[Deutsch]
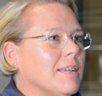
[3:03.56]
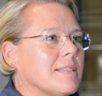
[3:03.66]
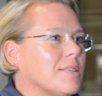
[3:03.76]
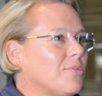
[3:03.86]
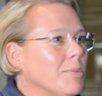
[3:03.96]

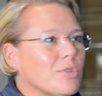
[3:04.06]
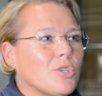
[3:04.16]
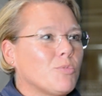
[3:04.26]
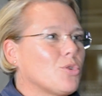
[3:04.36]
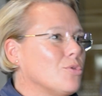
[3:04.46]
Das ist wie mit
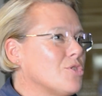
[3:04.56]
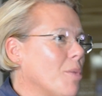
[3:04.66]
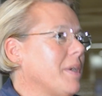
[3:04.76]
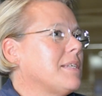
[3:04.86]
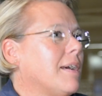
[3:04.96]
so einem schönen
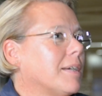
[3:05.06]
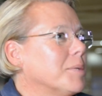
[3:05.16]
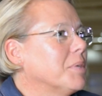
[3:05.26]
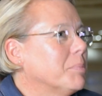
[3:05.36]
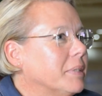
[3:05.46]
Sommertag
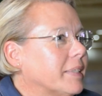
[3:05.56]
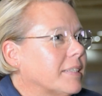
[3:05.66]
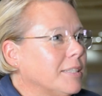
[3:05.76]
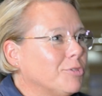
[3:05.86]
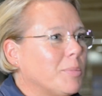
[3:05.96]
im
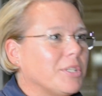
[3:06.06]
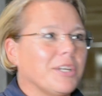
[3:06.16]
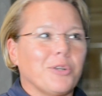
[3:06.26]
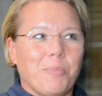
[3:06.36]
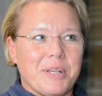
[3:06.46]
Gebirge, wo man
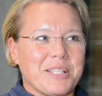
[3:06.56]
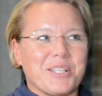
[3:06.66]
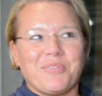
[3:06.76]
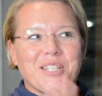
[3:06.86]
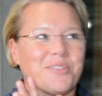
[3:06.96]
denkt, oh,
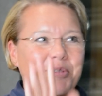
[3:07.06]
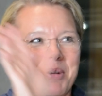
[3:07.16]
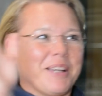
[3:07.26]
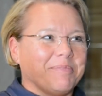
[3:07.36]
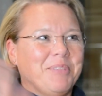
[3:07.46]
bestes Wetter, wir
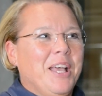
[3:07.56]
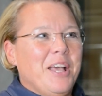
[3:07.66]
machen